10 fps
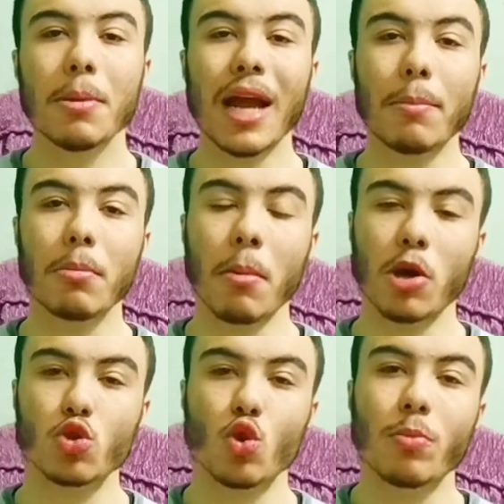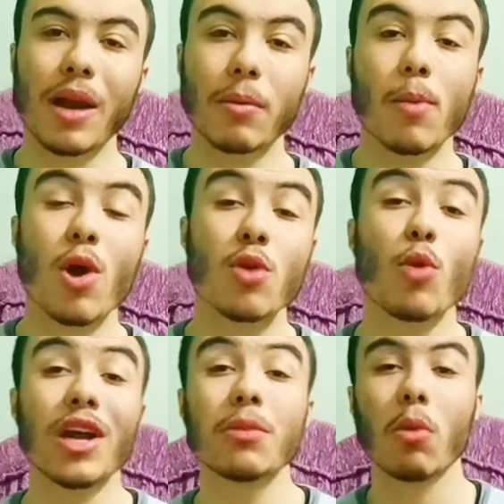بيلعب امام عاشور بيلعب
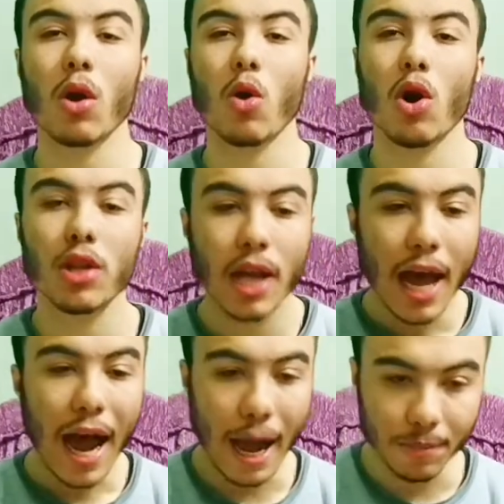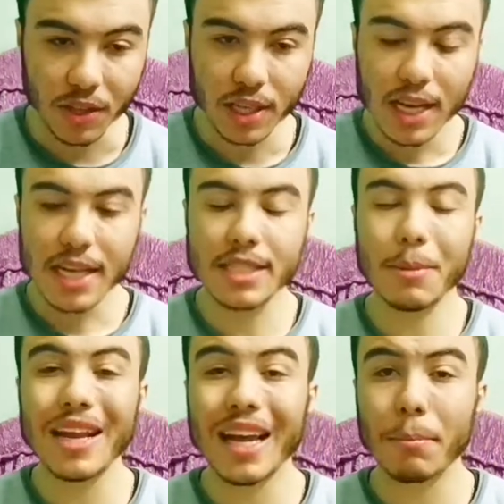كمهاجم وحيد مروان حمدي
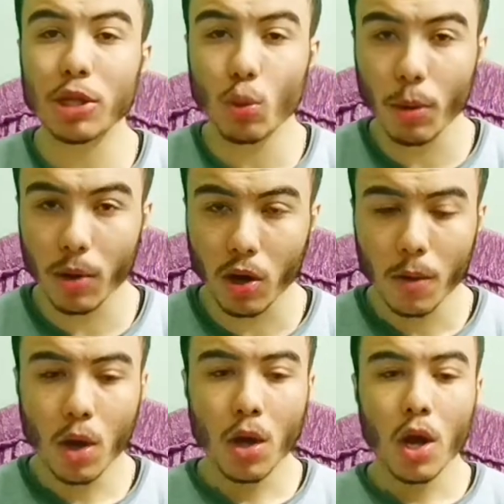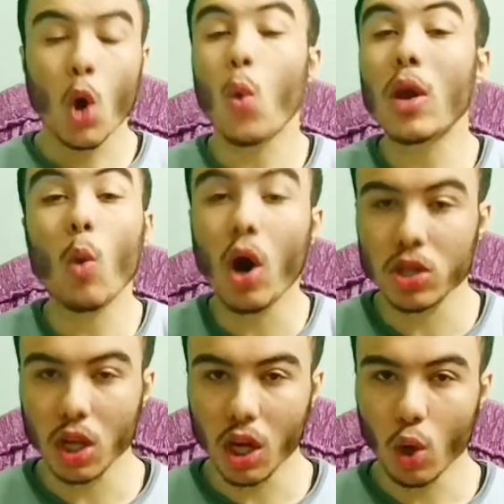الزمالك كان بادئ المباراه هو
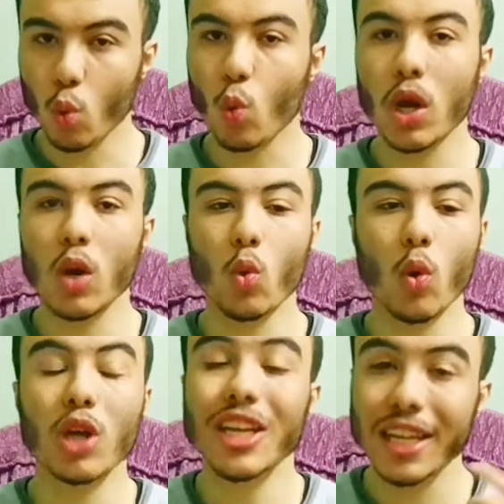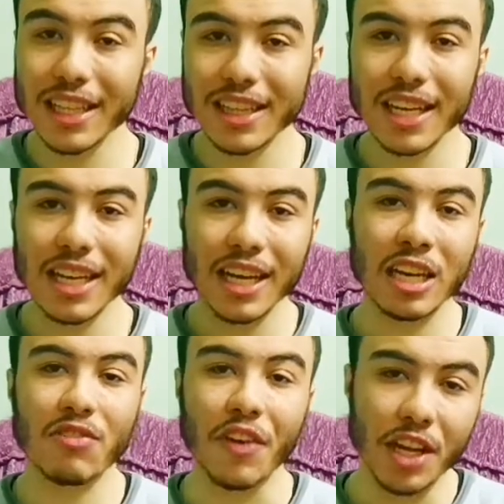الواضح والواضح جدا
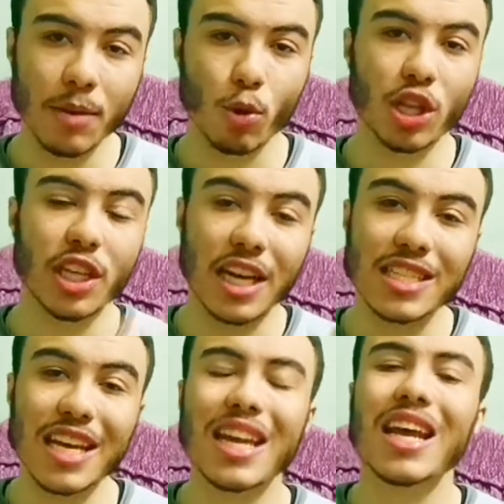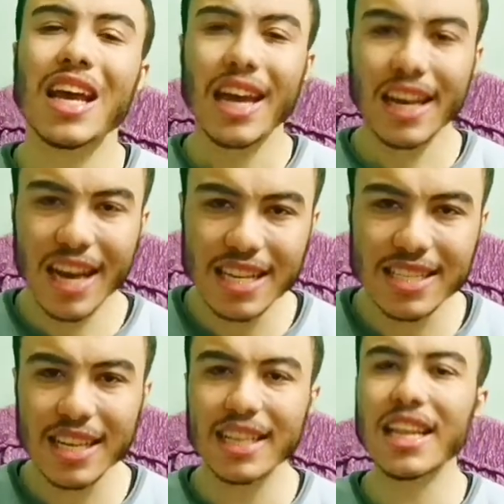ان فريق مدريد الجزائر
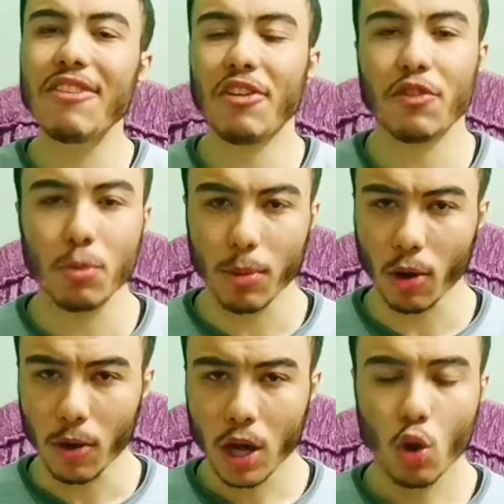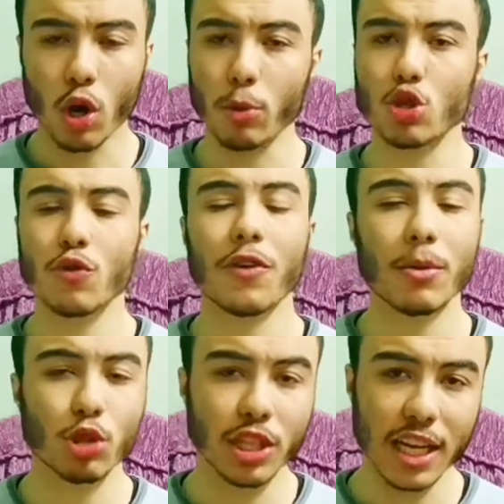نازل يدافع في المباراه كنا بنشوف
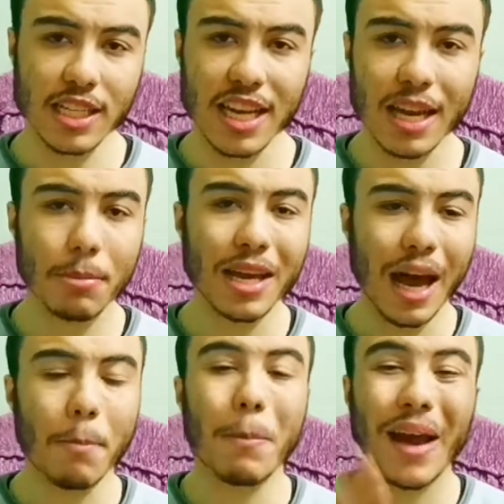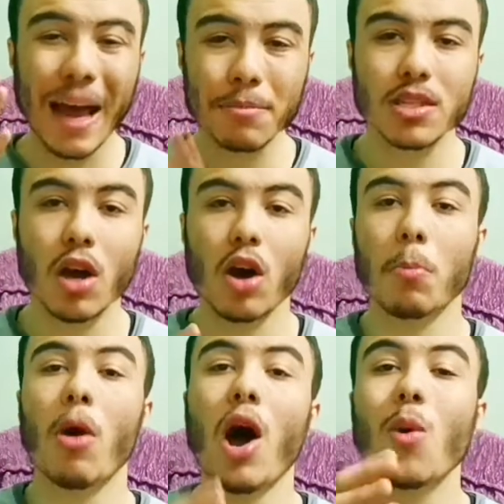فريق مدريد الجزائر بيلعب بخمسة
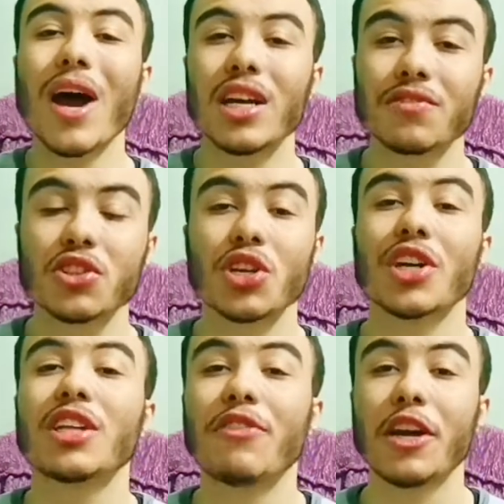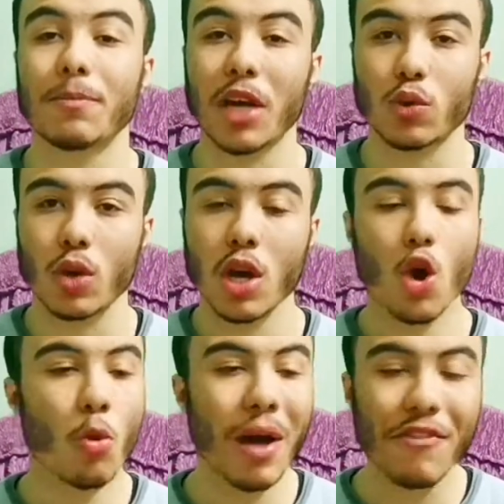أربعة 4 1 في الطريقه الدفاعيه بتاعته
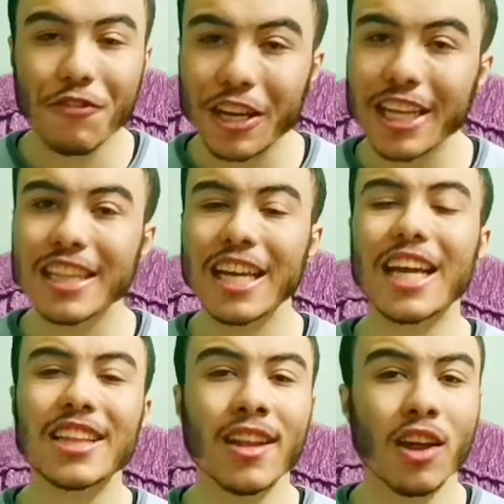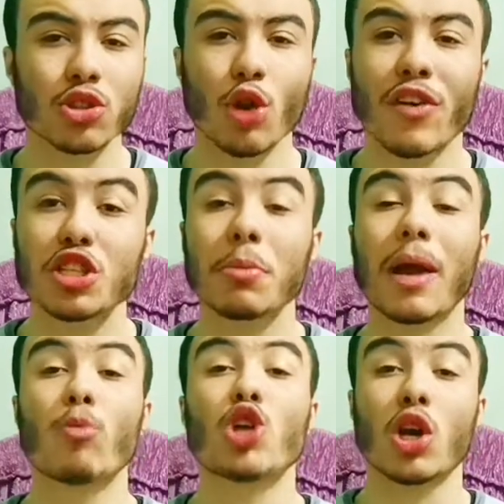ومقفل جدا جدا الاطراف عشان ما
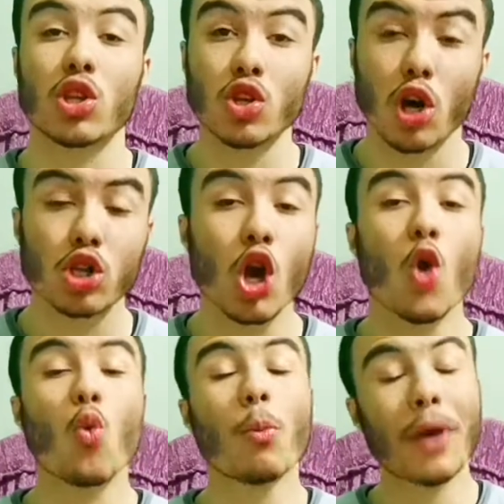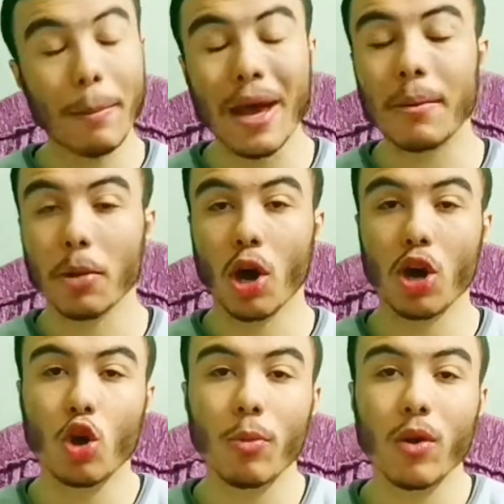يلعبوش عرضيات وكمان
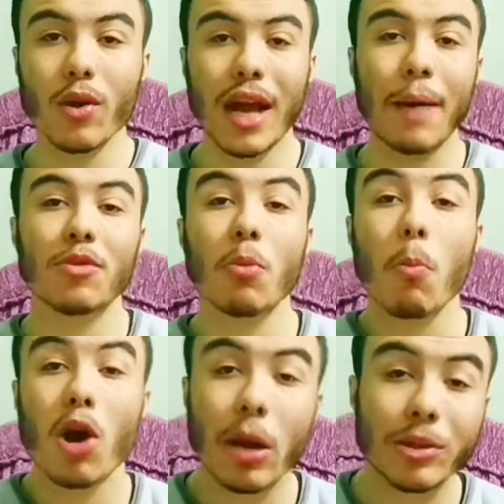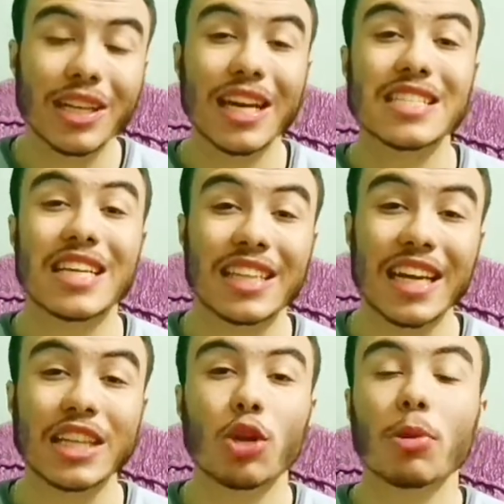بيخرجوا مروان حمدي بره منطقه الجزائر
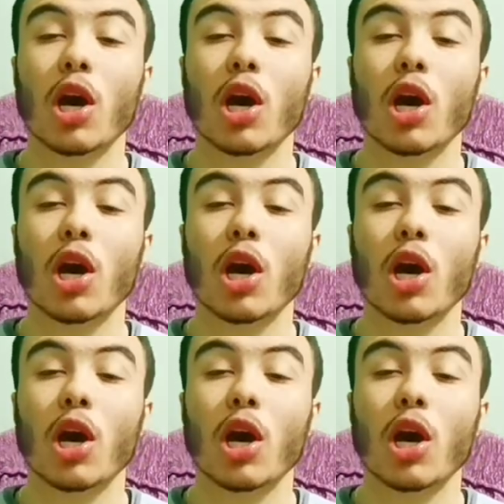كتير جدا